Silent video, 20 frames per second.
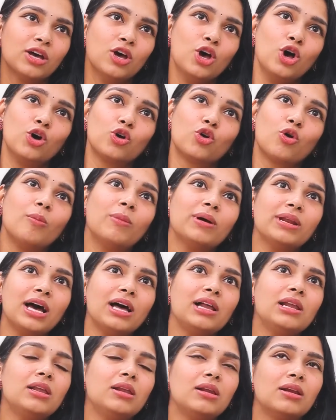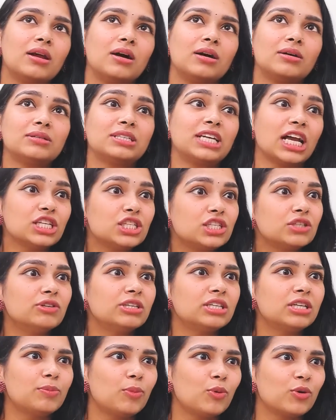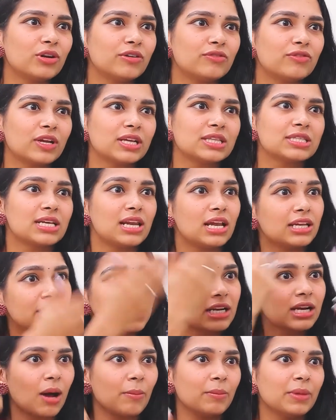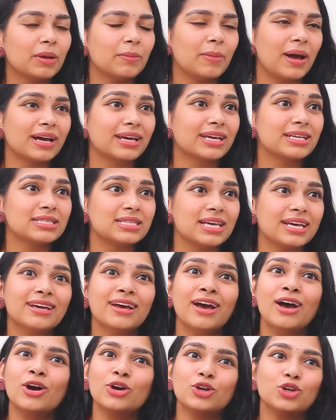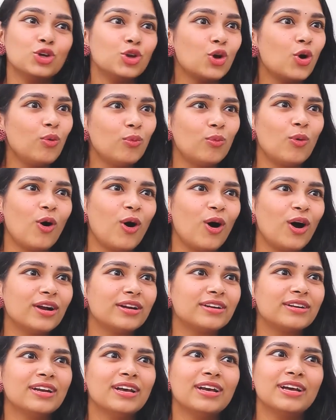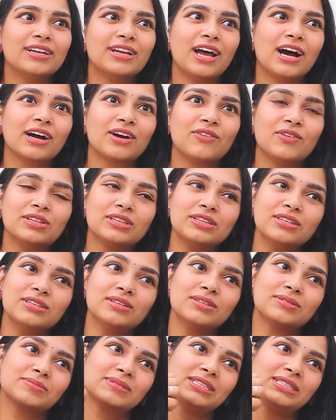லைக் ரொம்ப நாள் டச் விட்டு போன ஃப்ரெண்ட்ஸ் எல்லாம் தேர் கம்மிங் பேக் அண்ட் சேங் யூனோ வாட் நாங்கள் வந்து